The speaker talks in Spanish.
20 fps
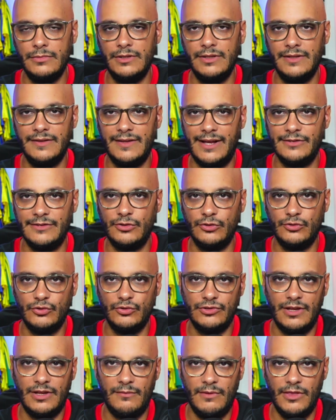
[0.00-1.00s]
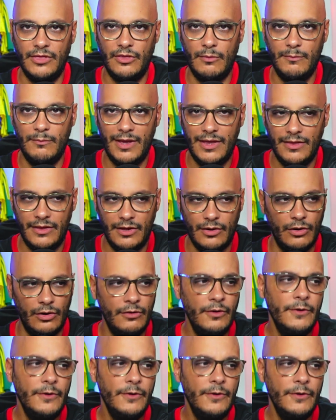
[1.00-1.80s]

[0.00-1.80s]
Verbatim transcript: en este caso sus servicios médicos,